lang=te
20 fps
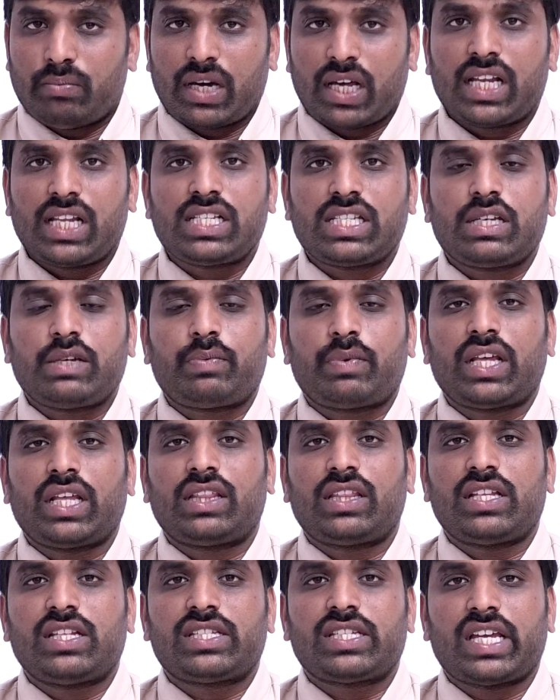మరల్చే
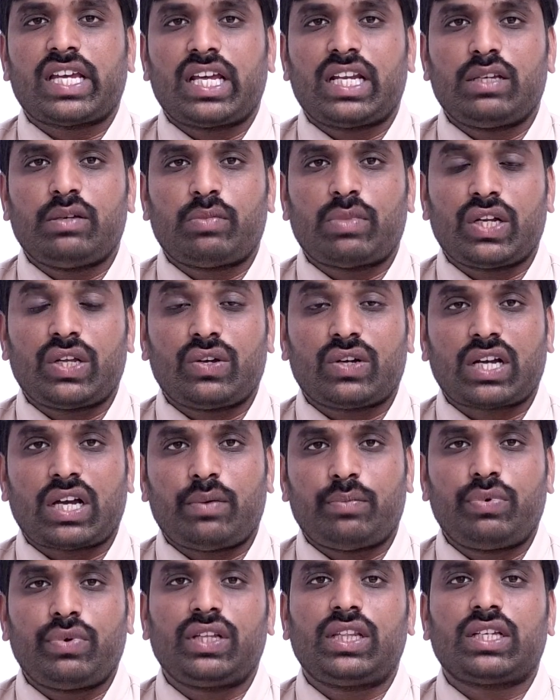ప్రయత్నం చేయాలి మన యొక్క
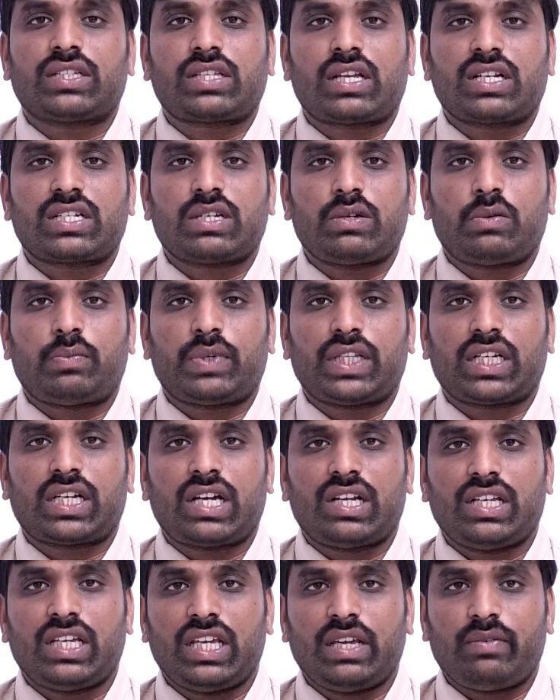అభివృద్ధికి సంక్షేమ
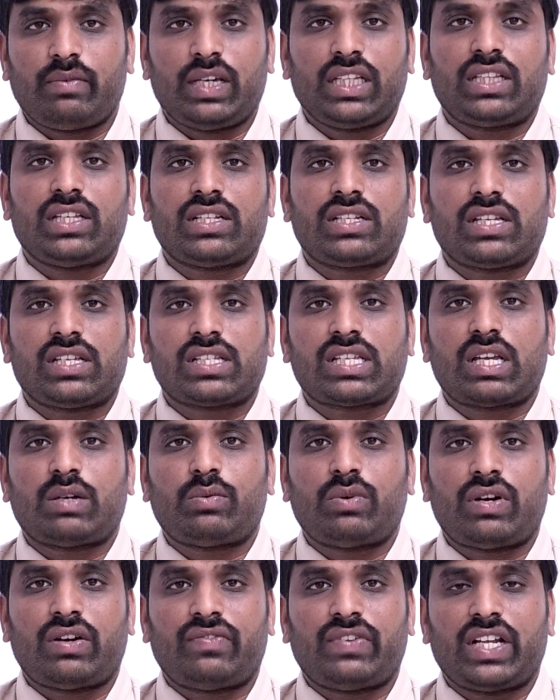పథకాలు ఏవైతే
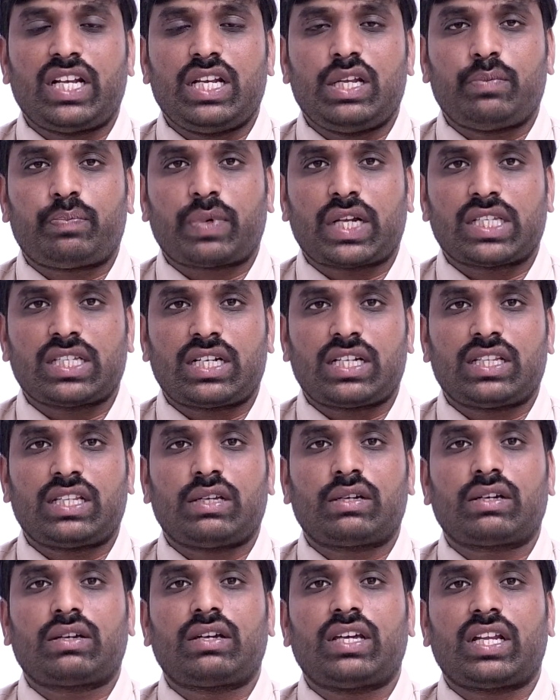చేశావో అవన్నీ ప్రజల
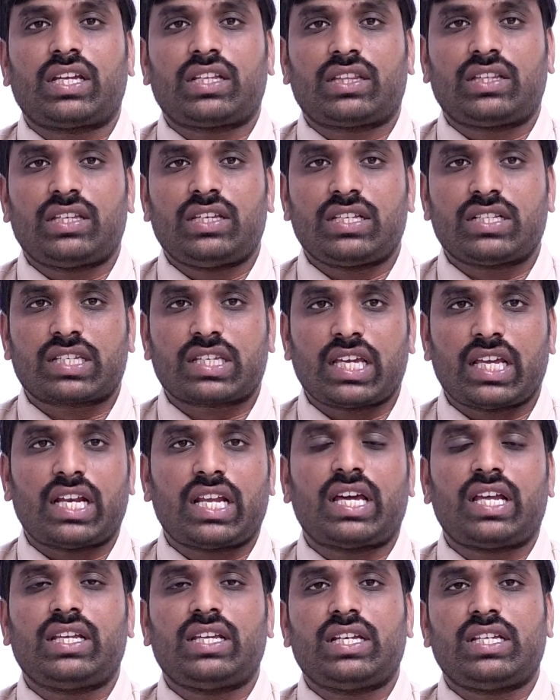దగ్గరికి
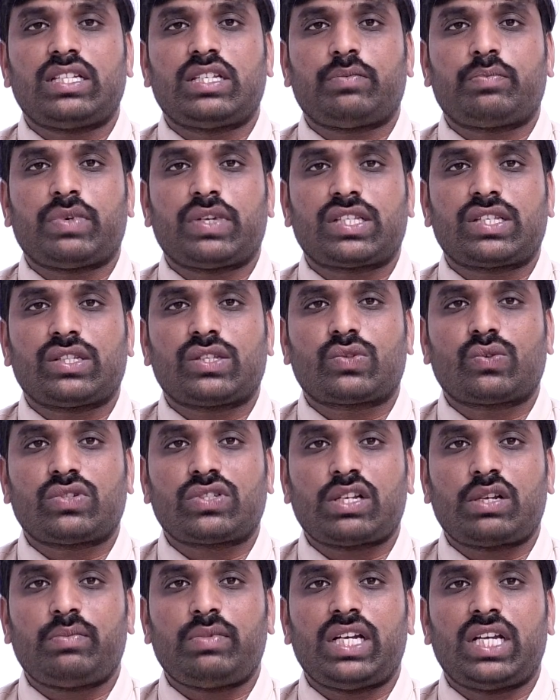తీసుకెళ్ళాలి అని చెప్పేసి
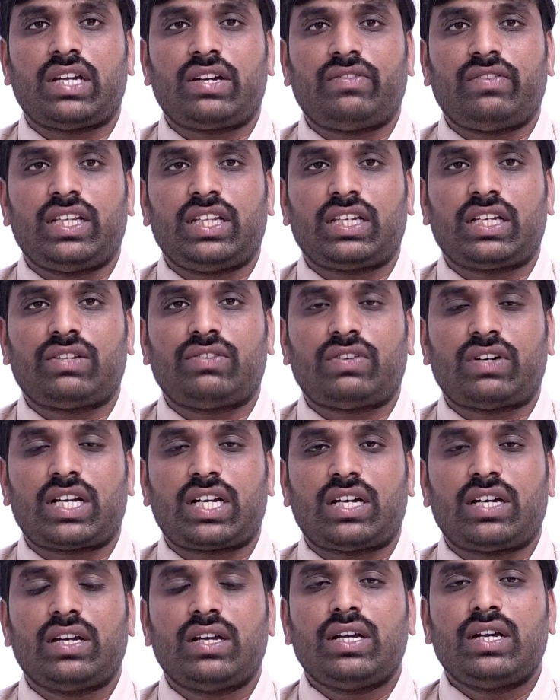సోషల్ మీడియా వేదిక ద్వారా